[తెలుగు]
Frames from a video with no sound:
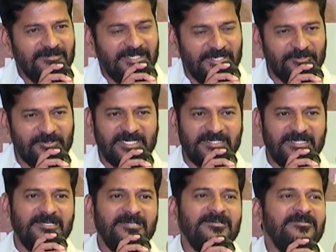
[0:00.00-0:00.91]
దేవకట్ట
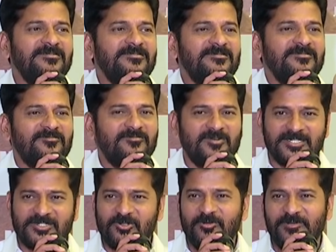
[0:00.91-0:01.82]

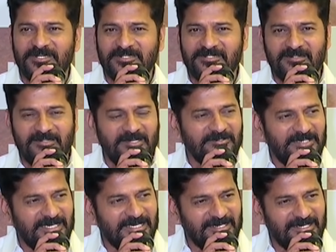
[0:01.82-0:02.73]
వాస్తవ పరిస్థితులకు
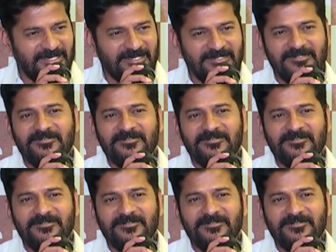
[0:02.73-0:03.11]
దగ్గరగా